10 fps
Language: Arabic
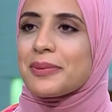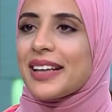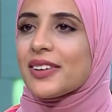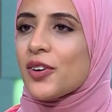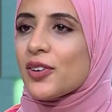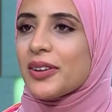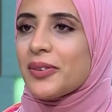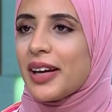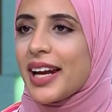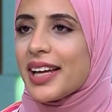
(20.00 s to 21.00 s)
بدات الكاراتيه
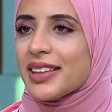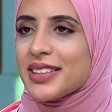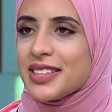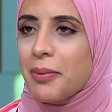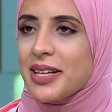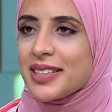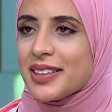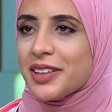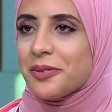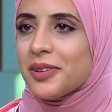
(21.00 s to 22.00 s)
وانا عندي سبع
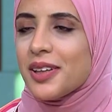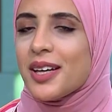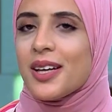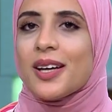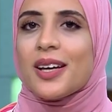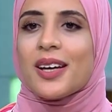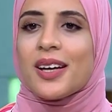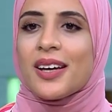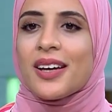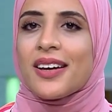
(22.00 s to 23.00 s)
سنين
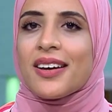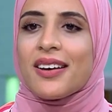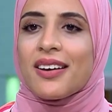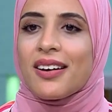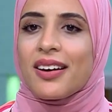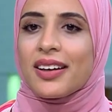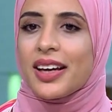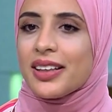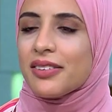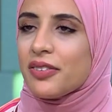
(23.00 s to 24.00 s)
آه،
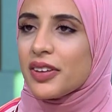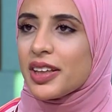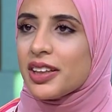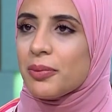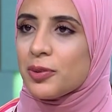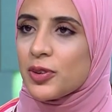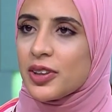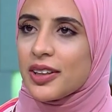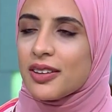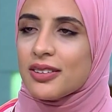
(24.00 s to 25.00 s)
كان في نادي
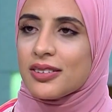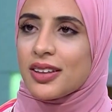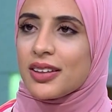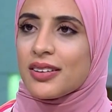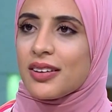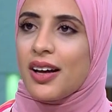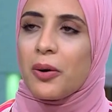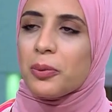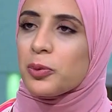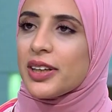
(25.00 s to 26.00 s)
المطريه كان
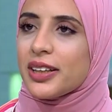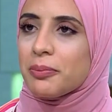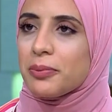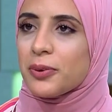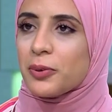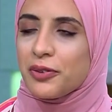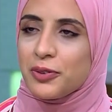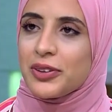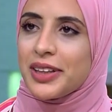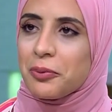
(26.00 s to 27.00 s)
اول مدرب
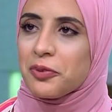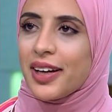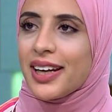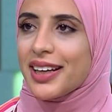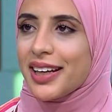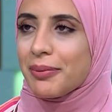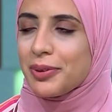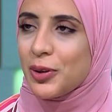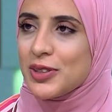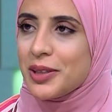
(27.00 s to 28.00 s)
وقفت قدامه فعلا كان
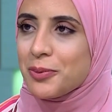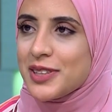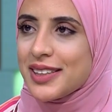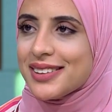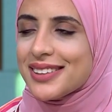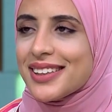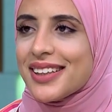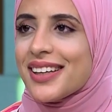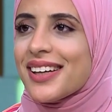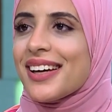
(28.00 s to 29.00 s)
كابتن حسني ابو زيد
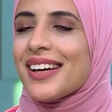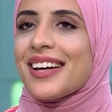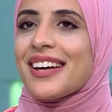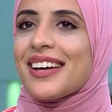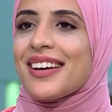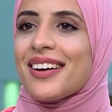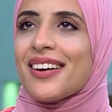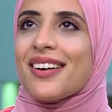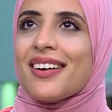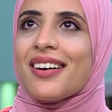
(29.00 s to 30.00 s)

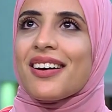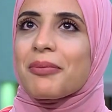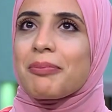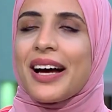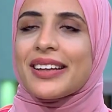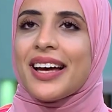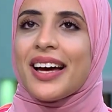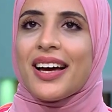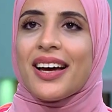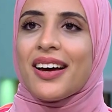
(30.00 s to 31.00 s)
آه،
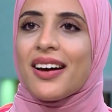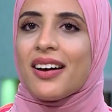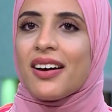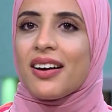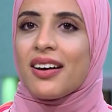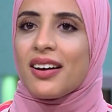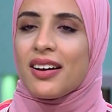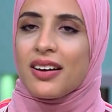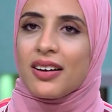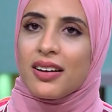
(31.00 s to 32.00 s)
بعدها
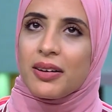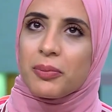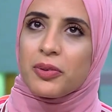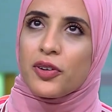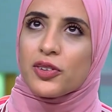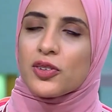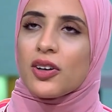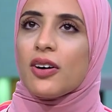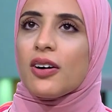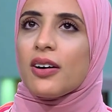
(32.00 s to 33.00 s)
بفتره
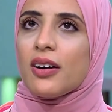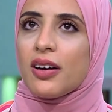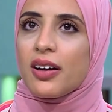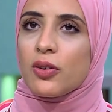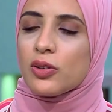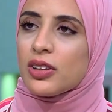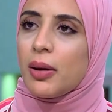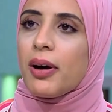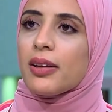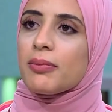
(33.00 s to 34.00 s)
آه، كنت
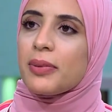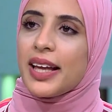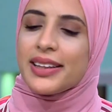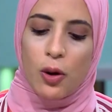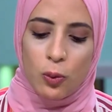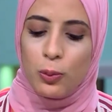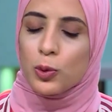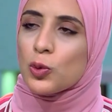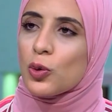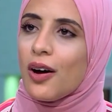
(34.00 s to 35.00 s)
طبعا بدات اول
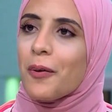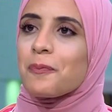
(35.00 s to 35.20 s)
بطوله آه، كان في بنات